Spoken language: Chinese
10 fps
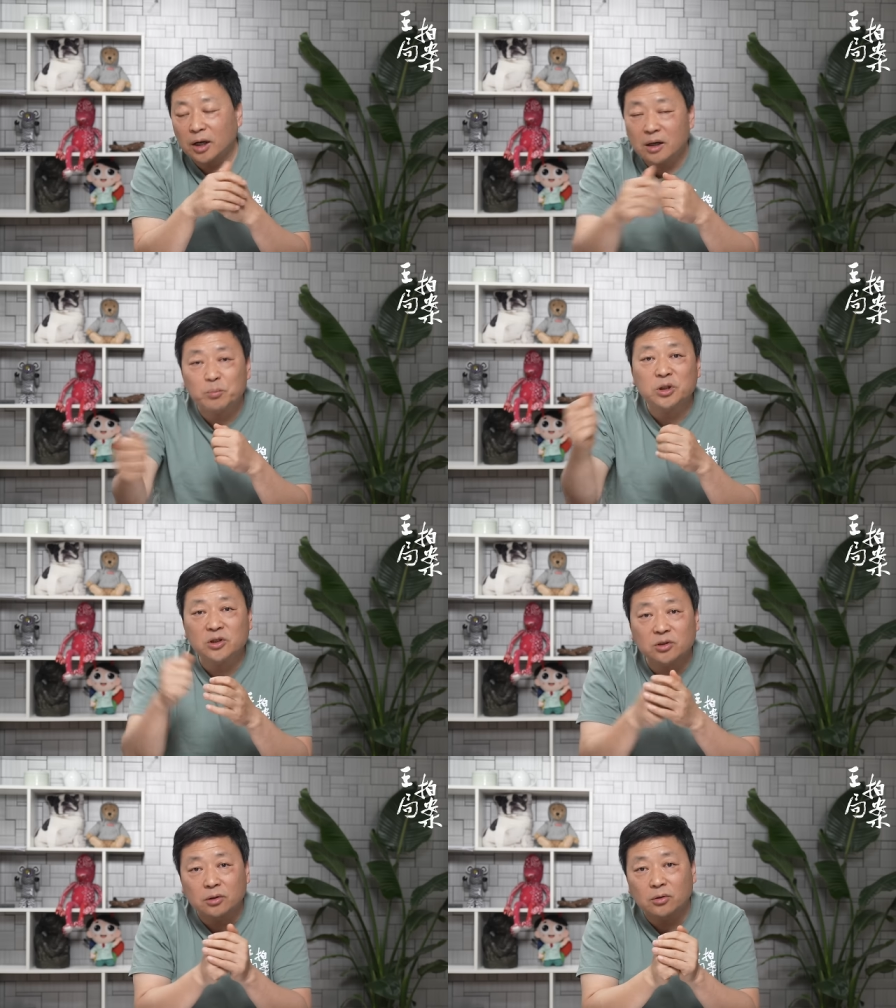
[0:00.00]
给人
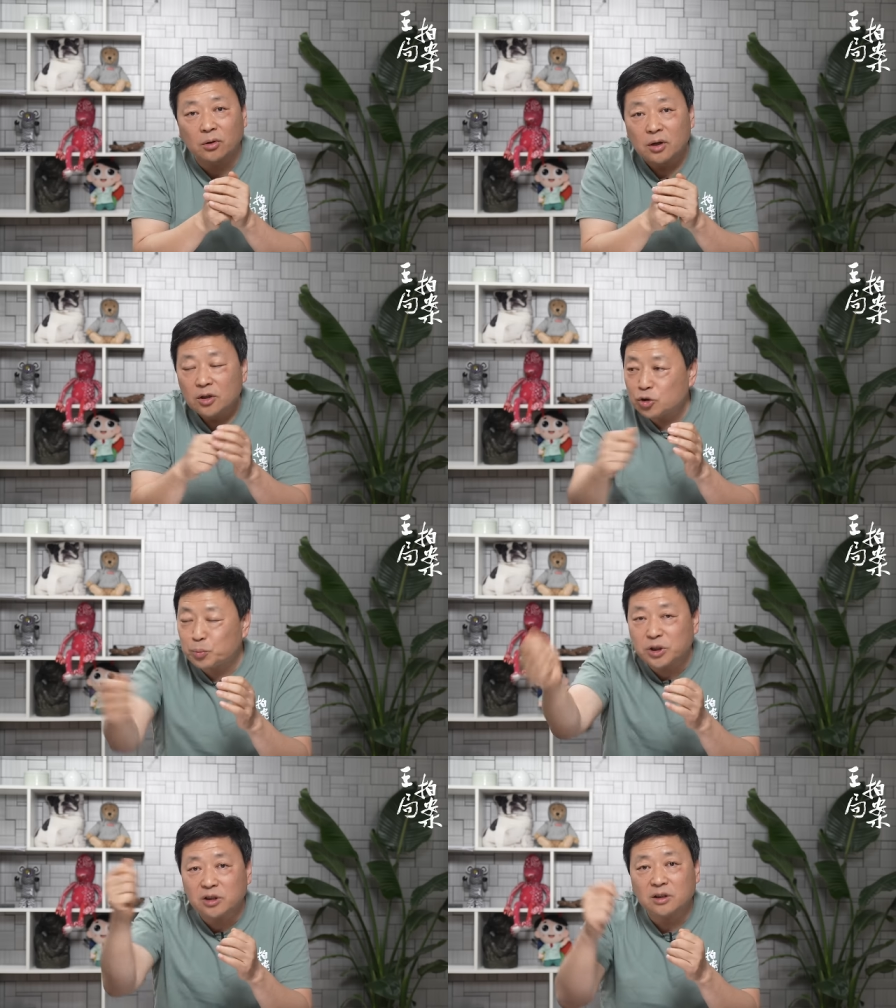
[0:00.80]
批示的时候就
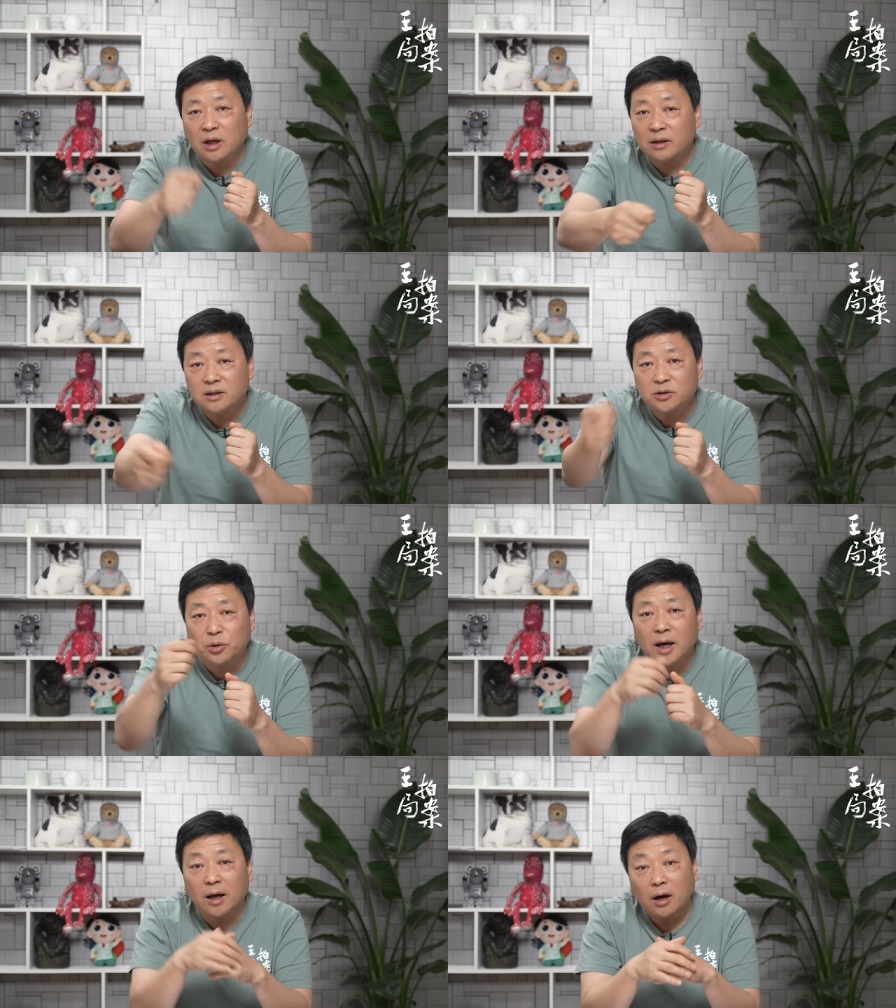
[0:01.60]
批让人去
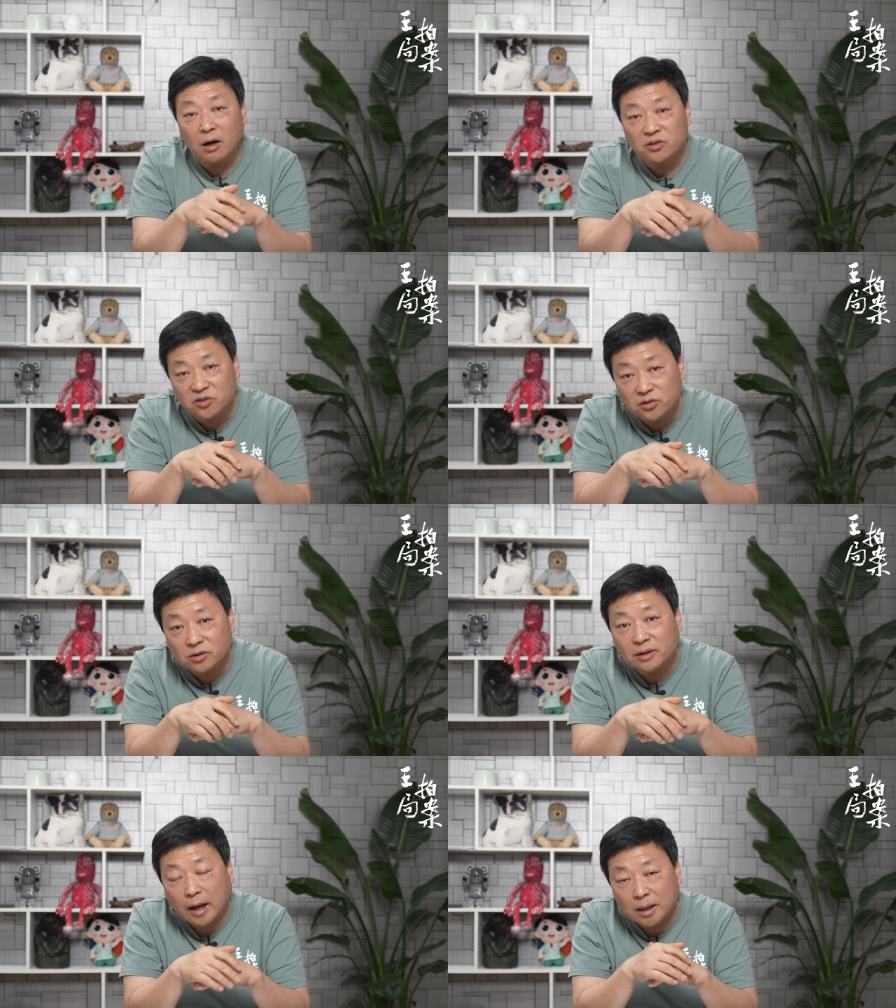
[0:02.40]
看《二十四
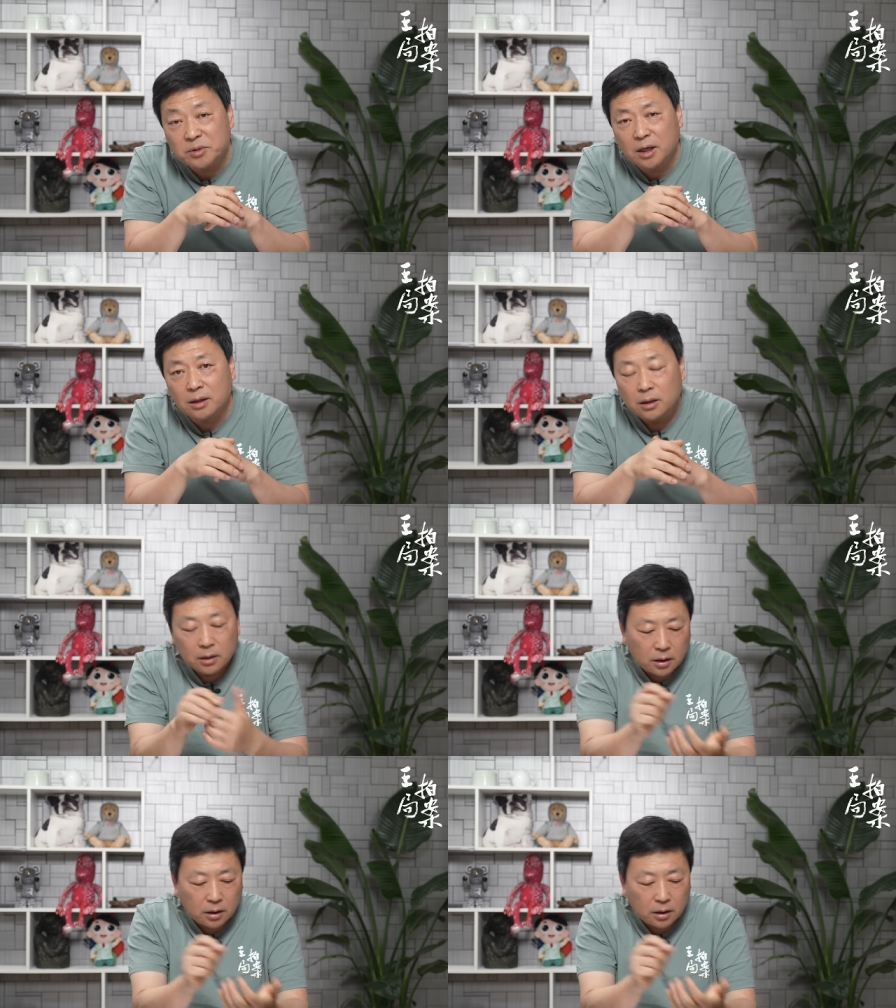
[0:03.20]
史》的哪一篇，